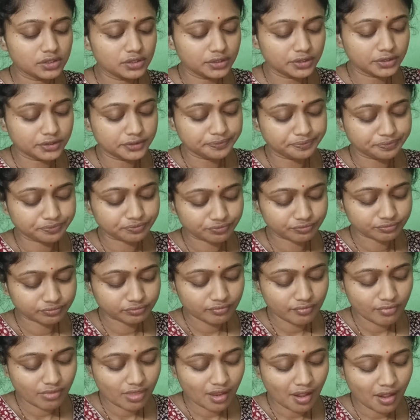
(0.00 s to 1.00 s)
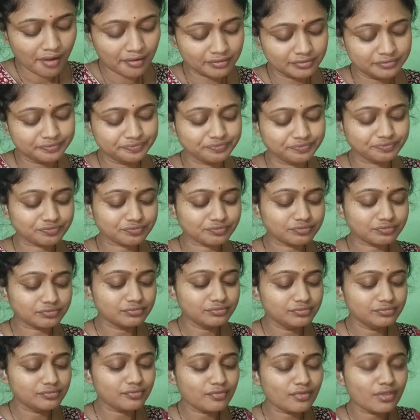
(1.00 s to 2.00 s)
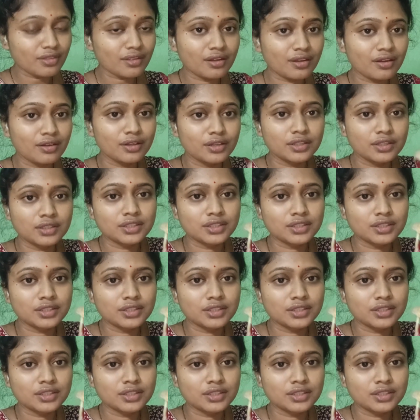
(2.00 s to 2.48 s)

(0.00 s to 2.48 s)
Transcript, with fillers: এটাই হচ্ছে আমার সঙ্গে আমার তো